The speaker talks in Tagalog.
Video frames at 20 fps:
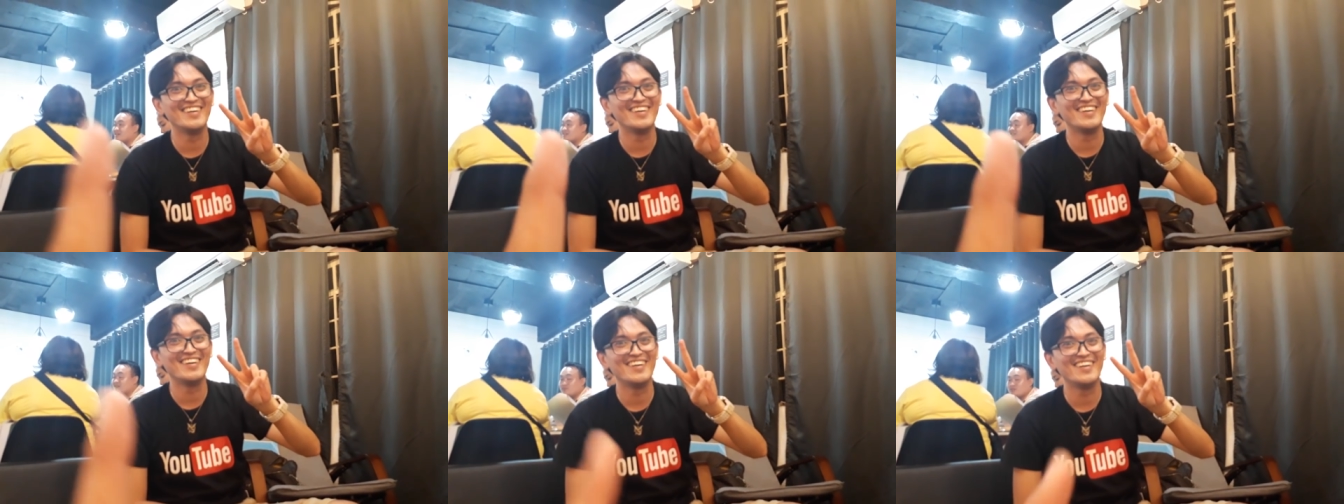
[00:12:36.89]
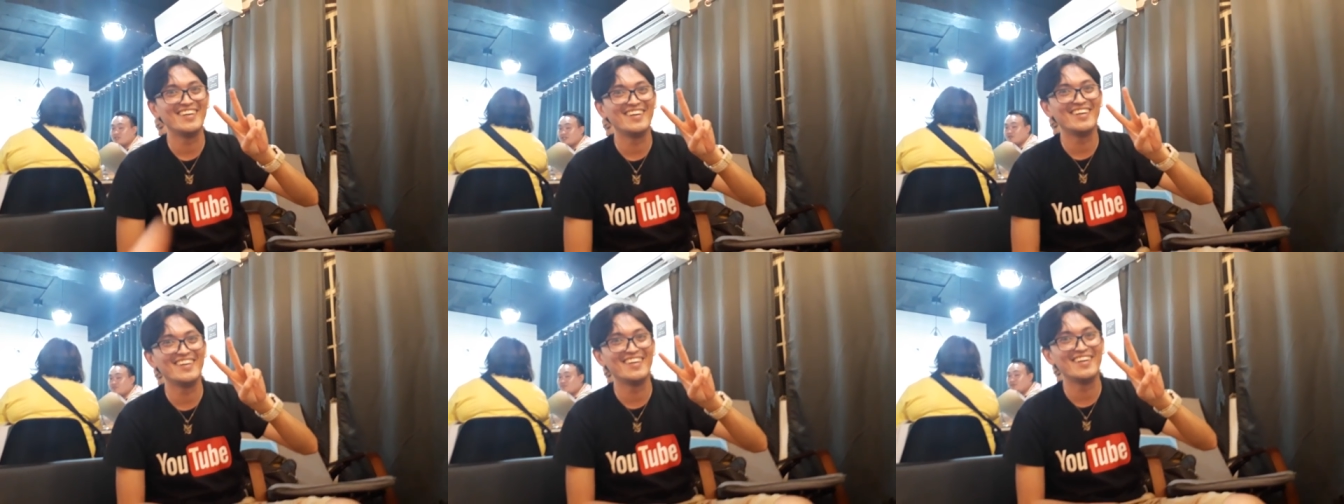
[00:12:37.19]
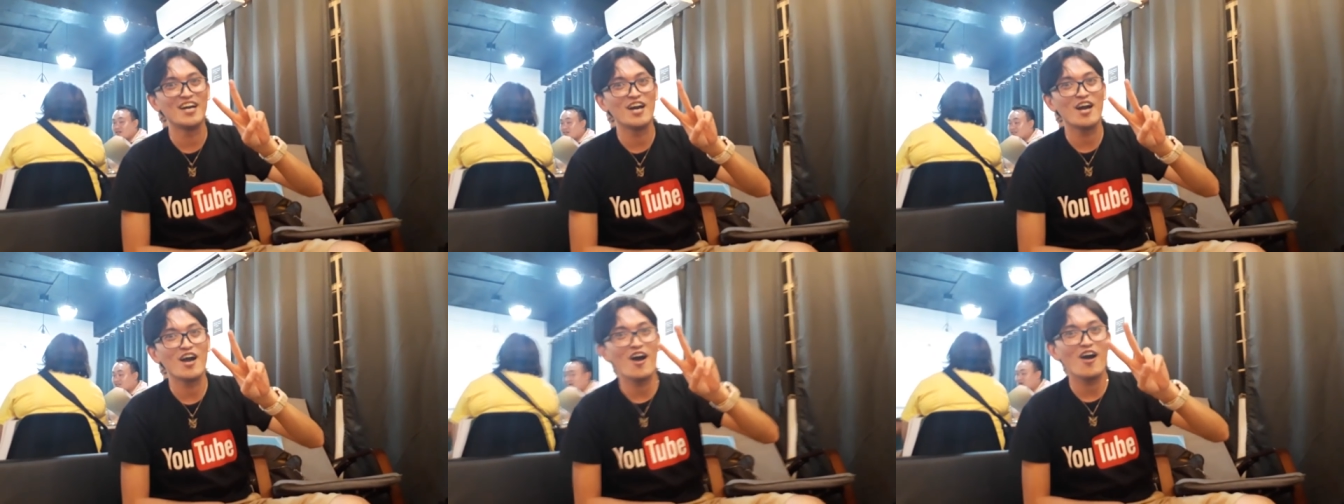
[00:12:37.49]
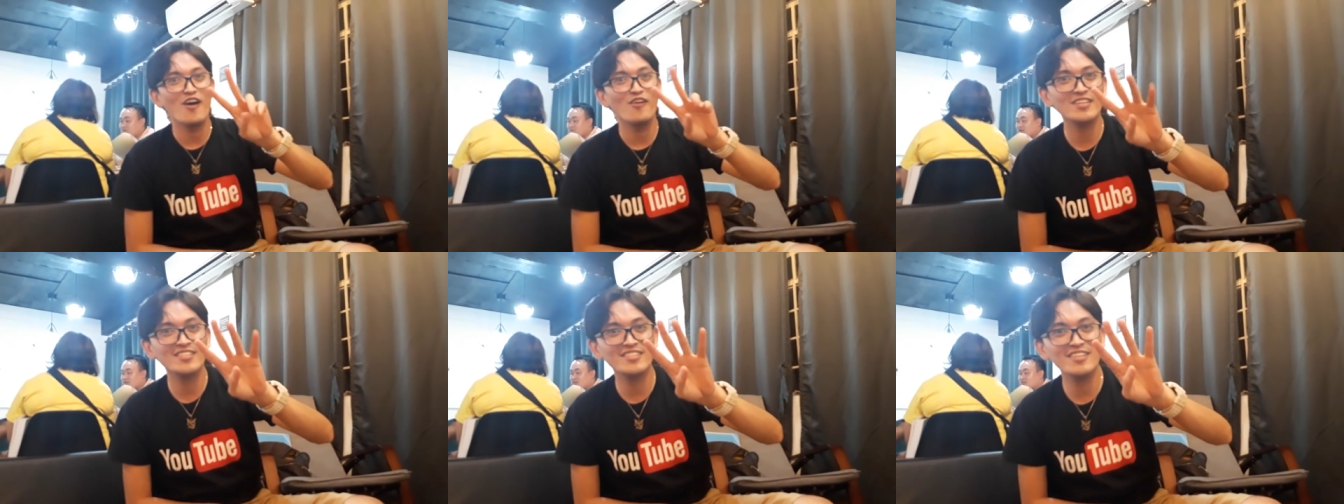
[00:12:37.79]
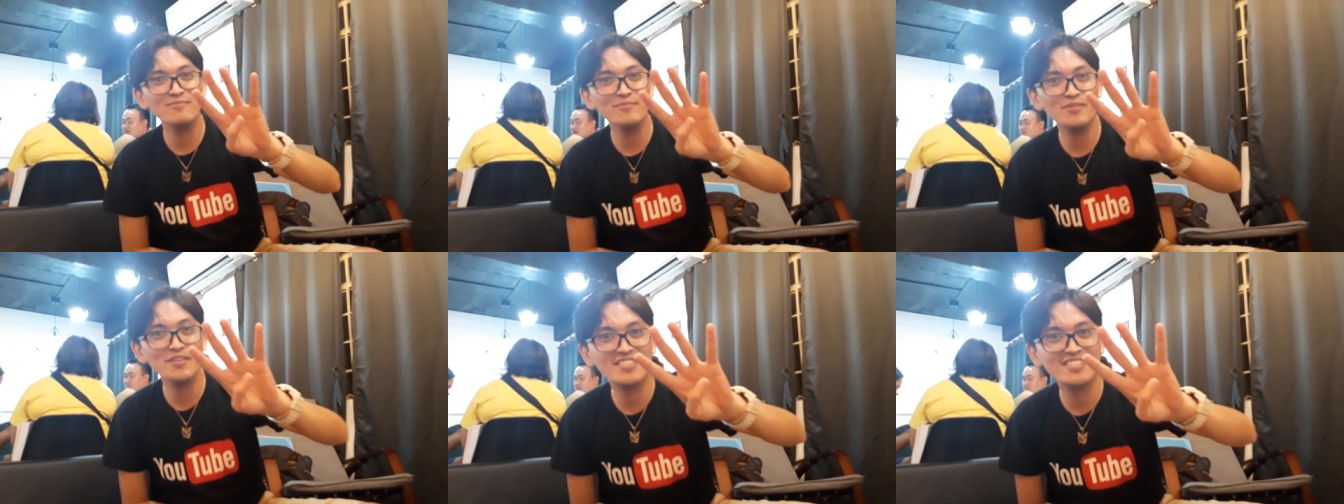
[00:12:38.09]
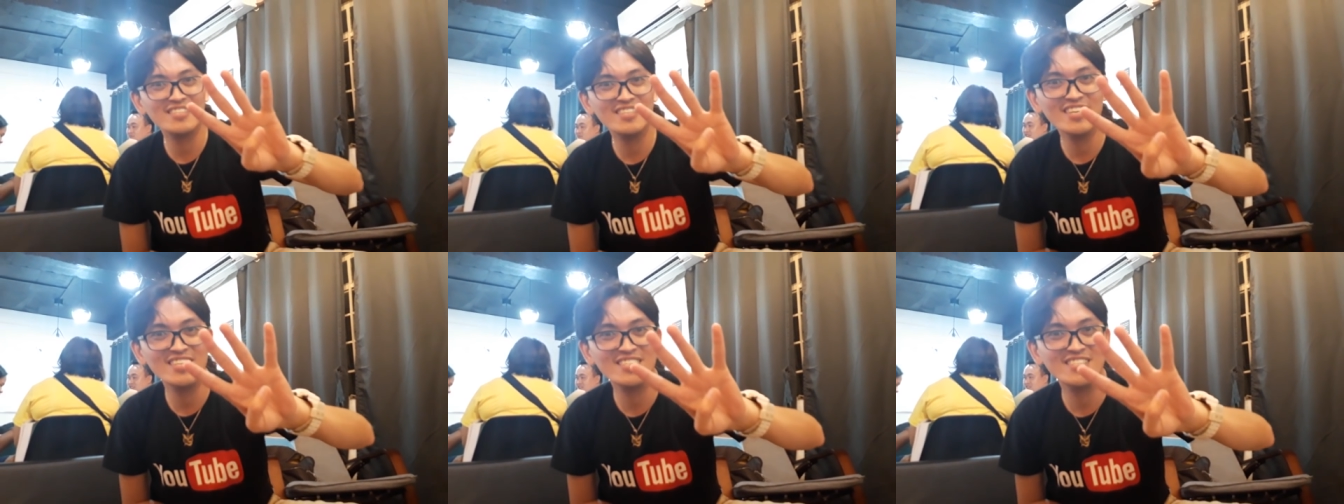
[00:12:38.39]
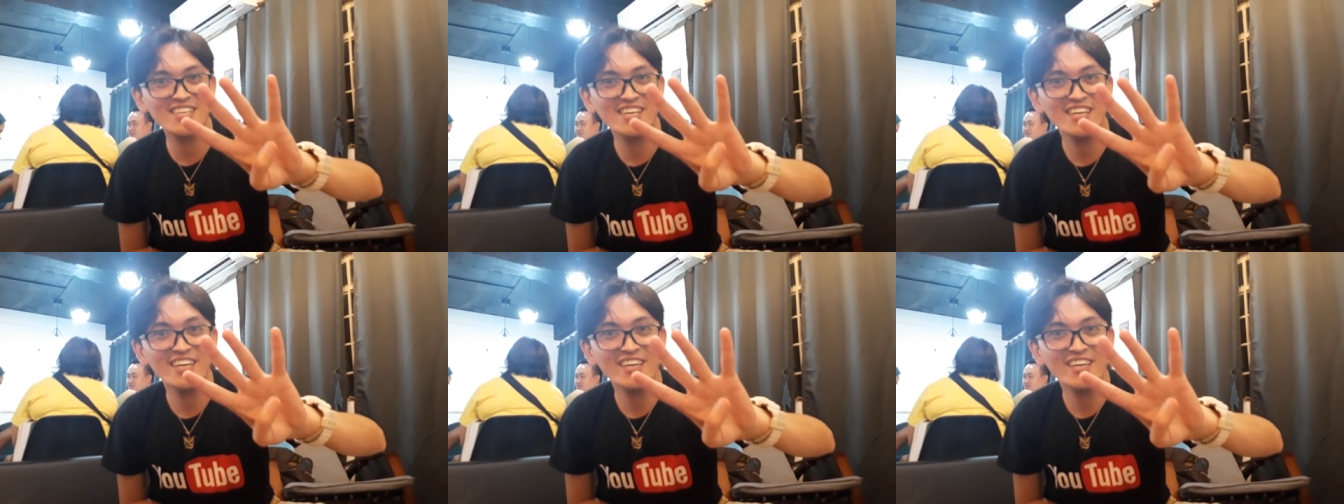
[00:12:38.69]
kasama ko sa barko eh, sa game na yan.